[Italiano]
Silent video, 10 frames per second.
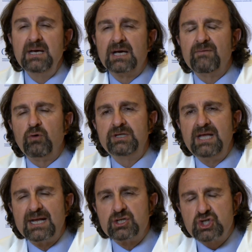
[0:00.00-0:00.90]
che vuol
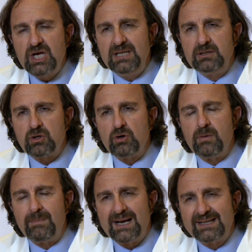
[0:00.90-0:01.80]
dire
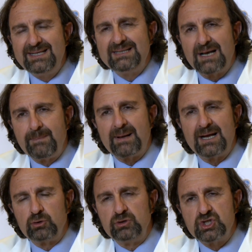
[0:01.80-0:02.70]
Centro Malattie
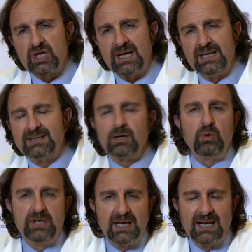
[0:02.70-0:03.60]
dell'apparato digerente
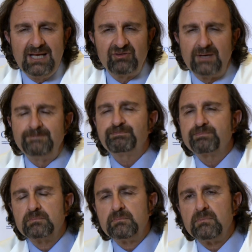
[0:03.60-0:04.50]
o in inglese
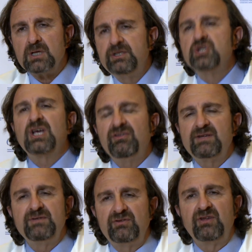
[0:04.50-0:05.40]

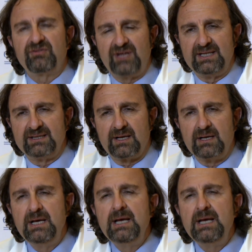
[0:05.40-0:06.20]
Digestive Disease Center.